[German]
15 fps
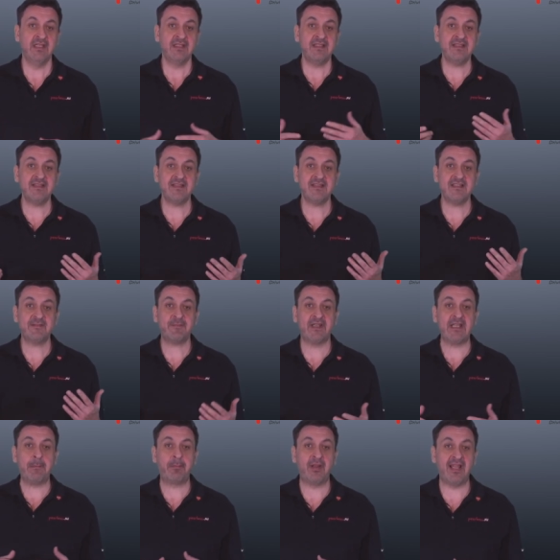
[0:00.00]
Dieses ist bei
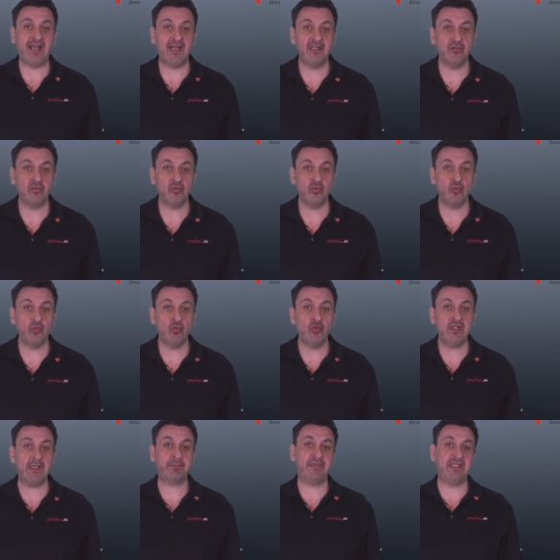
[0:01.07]
der Planung
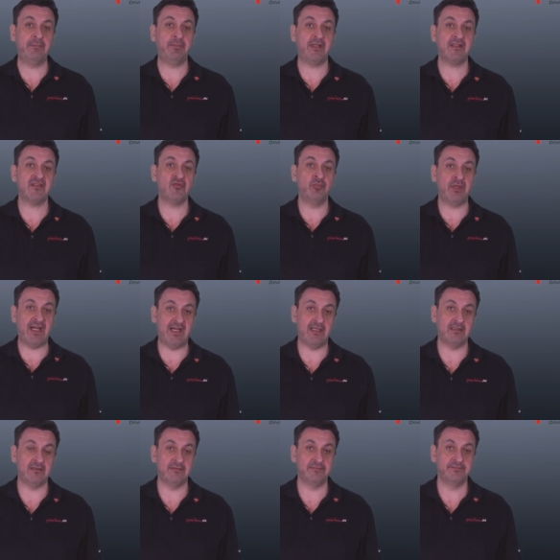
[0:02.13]
unabdingbar zu
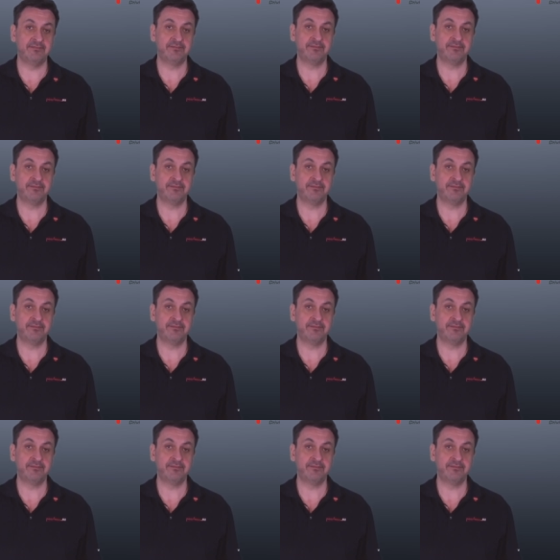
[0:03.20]
beachten.